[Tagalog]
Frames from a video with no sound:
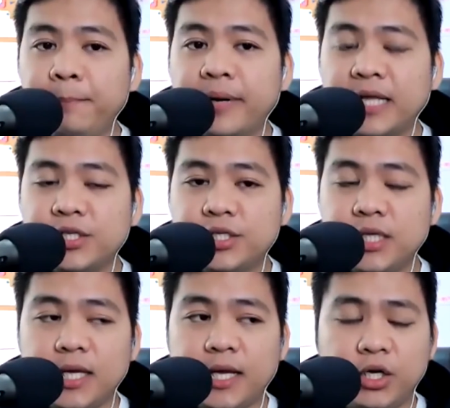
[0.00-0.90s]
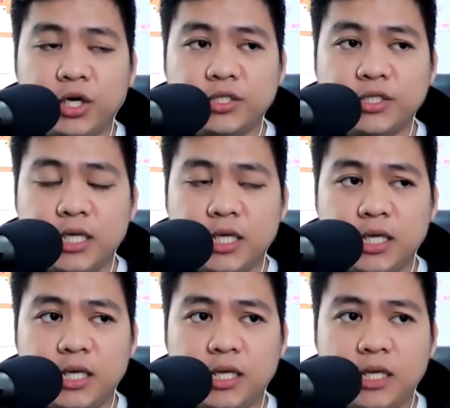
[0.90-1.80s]
ng branch si ano si
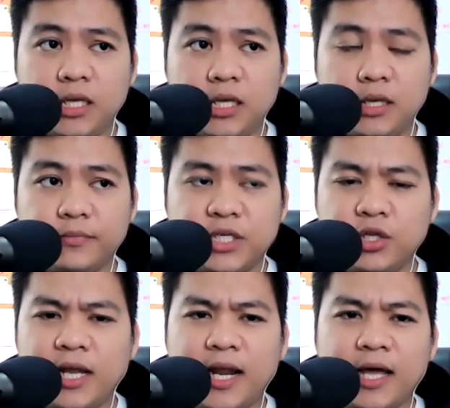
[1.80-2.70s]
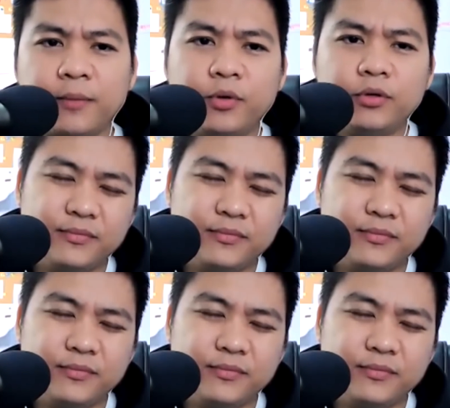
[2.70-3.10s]
sino yung lalaki po?